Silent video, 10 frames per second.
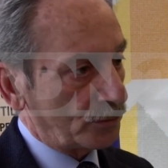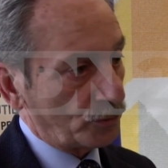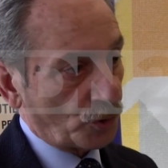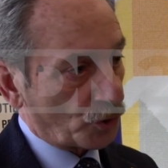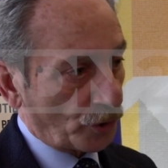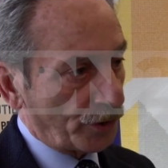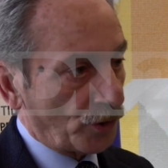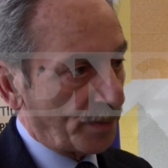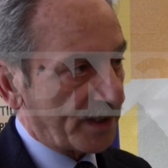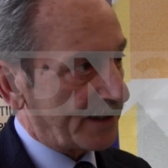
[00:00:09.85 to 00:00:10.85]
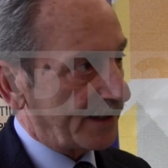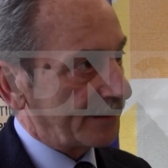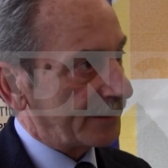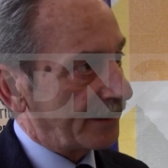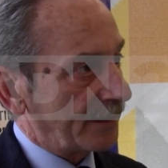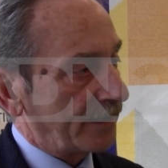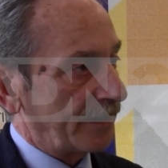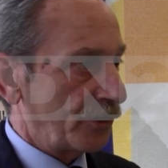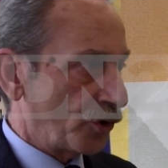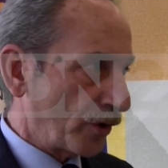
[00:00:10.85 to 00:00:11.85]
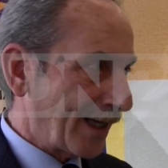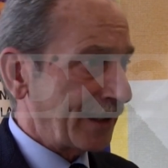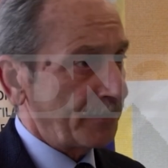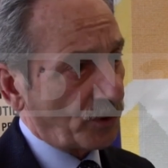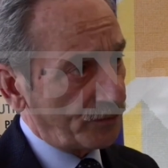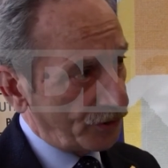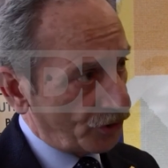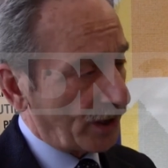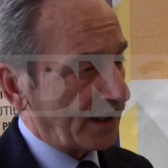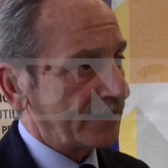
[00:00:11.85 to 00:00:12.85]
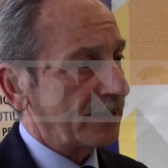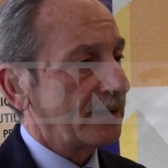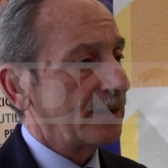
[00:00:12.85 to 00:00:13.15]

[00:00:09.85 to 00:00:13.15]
uno storico presidente regionale e provinciale